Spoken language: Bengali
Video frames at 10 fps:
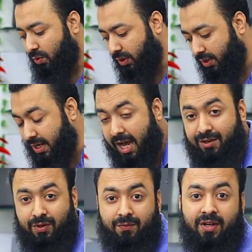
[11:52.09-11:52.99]
ওটা হচ্ছে
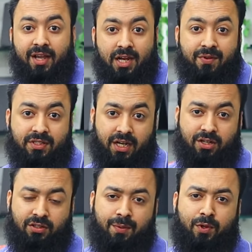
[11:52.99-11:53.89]
আই ফাইভের ইলেভেন
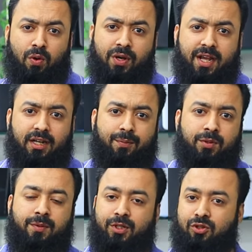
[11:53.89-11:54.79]
জেনারেশন এমন অনেক
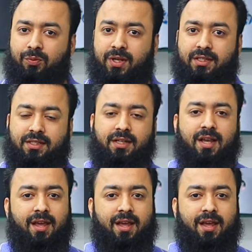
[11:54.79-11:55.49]
ল্যাপটপ আমাদের শপে আছে